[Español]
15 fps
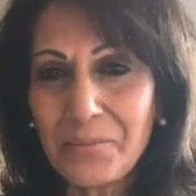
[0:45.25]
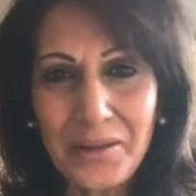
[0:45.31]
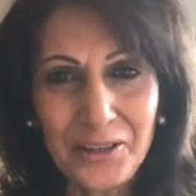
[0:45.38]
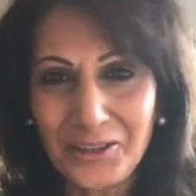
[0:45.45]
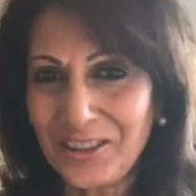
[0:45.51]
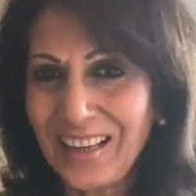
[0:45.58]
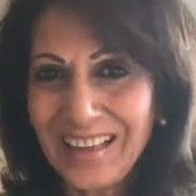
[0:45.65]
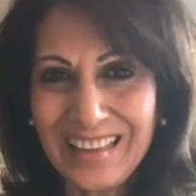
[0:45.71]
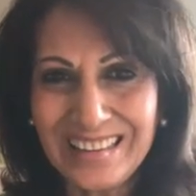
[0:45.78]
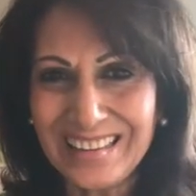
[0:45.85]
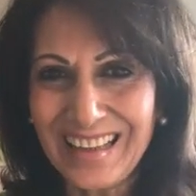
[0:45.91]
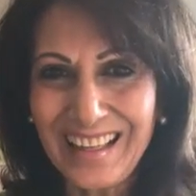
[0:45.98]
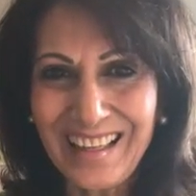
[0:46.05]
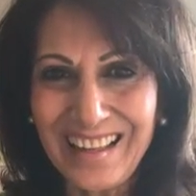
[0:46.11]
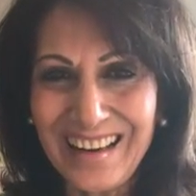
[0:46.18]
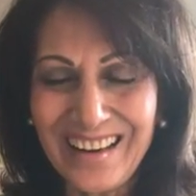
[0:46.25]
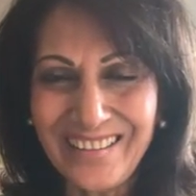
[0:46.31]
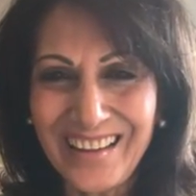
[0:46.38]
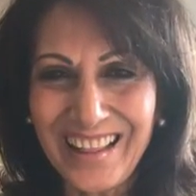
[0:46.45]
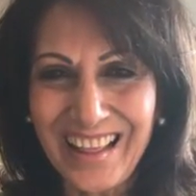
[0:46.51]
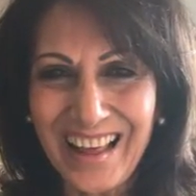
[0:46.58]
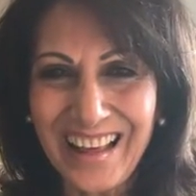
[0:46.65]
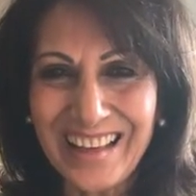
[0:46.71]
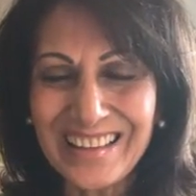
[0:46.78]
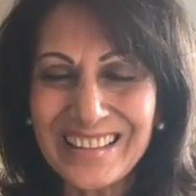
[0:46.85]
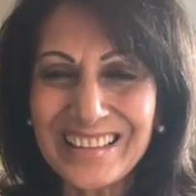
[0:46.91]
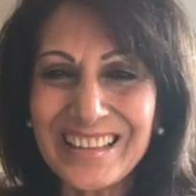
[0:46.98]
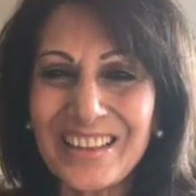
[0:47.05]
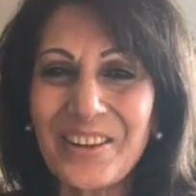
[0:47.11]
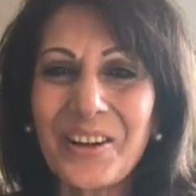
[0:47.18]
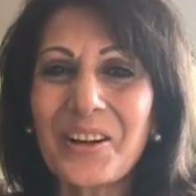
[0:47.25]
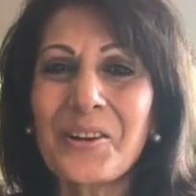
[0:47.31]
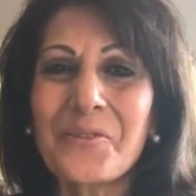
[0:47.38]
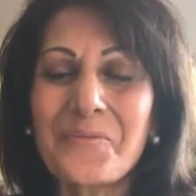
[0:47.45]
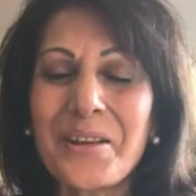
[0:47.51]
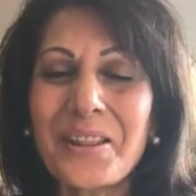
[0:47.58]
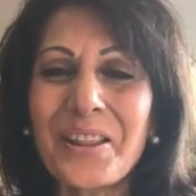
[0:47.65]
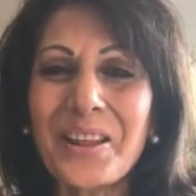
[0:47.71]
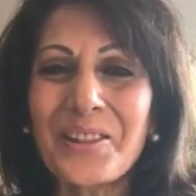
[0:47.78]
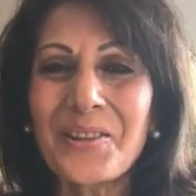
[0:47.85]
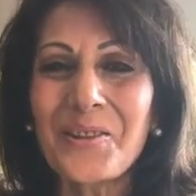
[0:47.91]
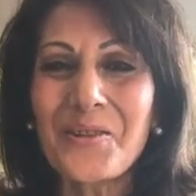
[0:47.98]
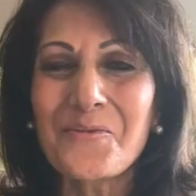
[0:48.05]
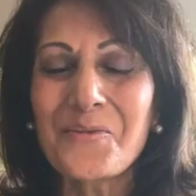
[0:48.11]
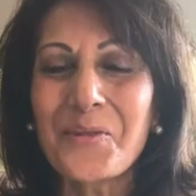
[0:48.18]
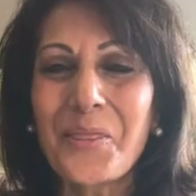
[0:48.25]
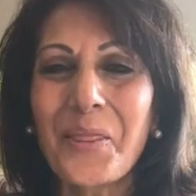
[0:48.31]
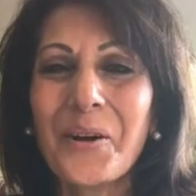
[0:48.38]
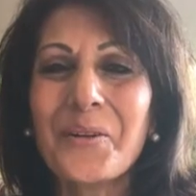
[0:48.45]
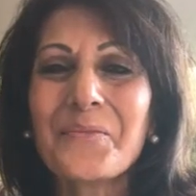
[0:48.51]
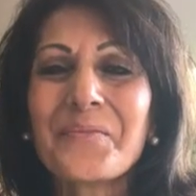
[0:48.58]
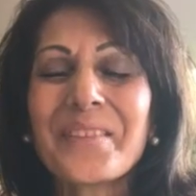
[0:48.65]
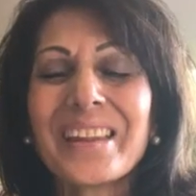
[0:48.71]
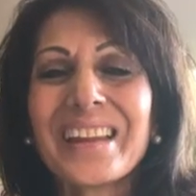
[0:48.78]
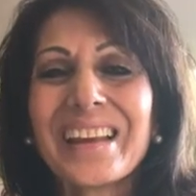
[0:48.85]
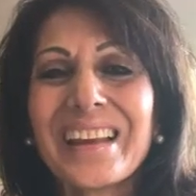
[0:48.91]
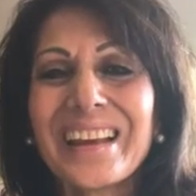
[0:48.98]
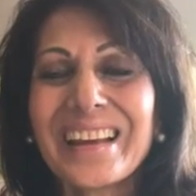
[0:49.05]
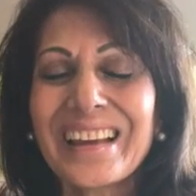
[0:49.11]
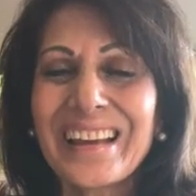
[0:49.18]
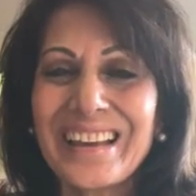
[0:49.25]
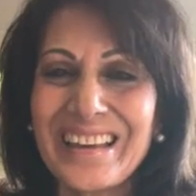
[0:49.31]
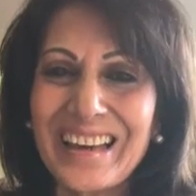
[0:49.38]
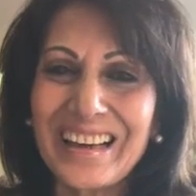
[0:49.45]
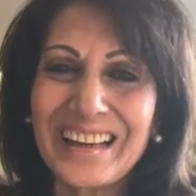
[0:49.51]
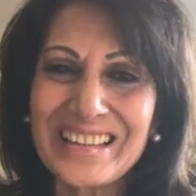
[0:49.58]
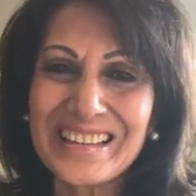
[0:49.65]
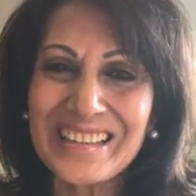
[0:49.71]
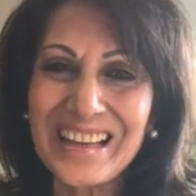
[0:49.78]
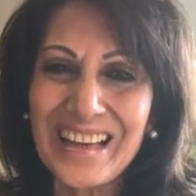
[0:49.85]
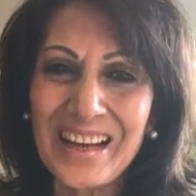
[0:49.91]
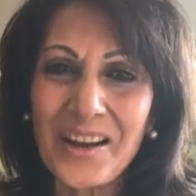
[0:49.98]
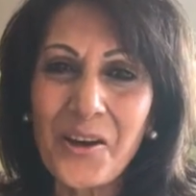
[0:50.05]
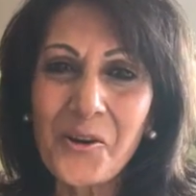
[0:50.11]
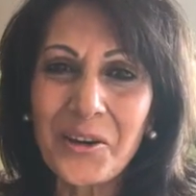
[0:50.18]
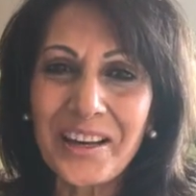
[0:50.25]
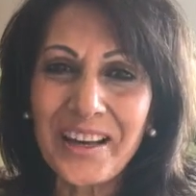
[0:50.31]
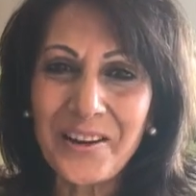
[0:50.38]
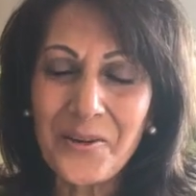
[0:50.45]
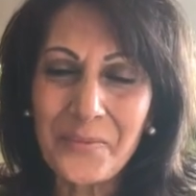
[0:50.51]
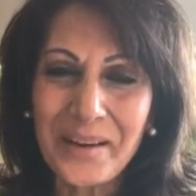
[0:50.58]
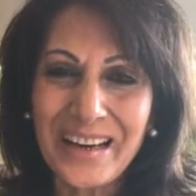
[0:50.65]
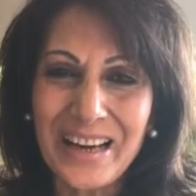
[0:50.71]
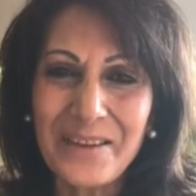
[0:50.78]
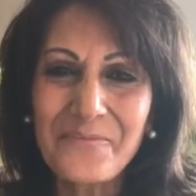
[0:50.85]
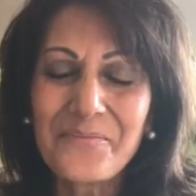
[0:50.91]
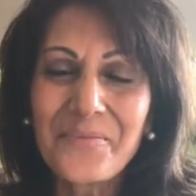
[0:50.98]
Pero estoy encantada de la vida, ¿eh? se lo recomiendo a todo el mundo que llegue a ser oileromana.